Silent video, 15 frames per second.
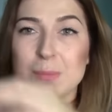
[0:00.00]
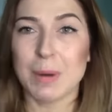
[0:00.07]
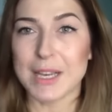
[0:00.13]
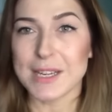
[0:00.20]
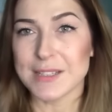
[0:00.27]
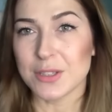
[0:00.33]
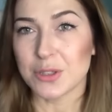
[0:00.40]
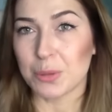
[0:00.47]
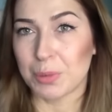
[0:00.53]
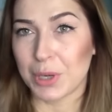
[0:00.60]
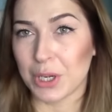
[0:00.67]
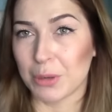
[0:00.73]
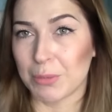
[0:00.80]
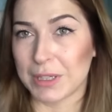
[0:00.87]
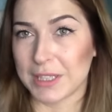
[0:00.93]
bardzo
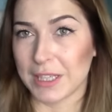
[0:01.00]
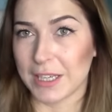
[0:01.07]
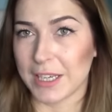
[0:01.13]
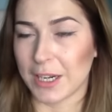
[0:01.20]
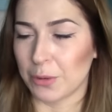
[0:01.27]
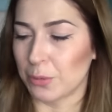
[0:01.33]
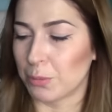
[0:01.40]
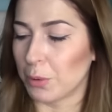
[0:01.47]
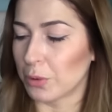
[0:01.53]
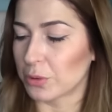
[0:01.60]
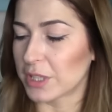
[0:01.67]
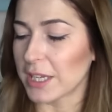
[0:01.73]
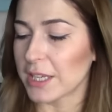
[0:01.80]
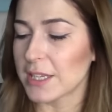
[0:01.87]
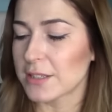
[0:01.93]
dobrego materiału, bo
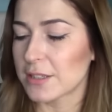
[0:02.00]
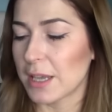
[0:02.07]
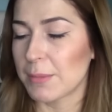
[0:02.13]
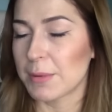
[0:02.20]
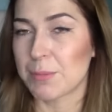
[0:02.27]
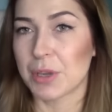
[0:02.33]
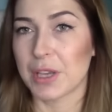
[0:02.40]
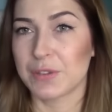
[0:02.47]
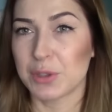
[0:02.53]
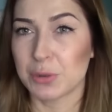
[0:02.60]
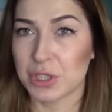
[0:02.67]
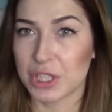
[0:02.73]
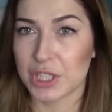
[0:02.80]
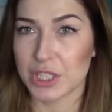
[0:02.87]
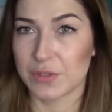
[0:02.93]
takie same pojawiły
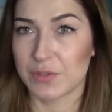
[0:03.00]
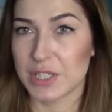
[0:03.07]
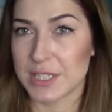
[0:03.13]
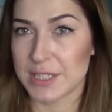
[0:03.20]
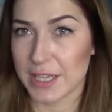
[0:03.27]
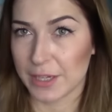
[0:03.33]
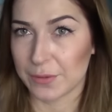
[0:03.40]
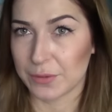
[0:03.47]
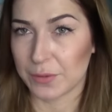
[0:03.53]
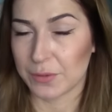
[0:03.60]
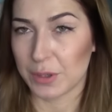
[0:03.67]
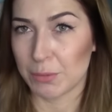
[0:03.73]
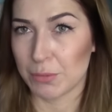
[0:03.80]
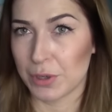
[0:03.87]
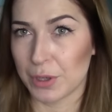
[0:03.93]
się też w Reserved w
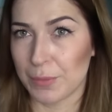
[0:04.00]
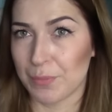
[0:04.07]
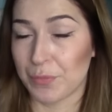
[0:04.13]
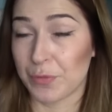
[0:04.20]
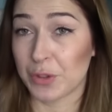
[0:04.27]
tym, y,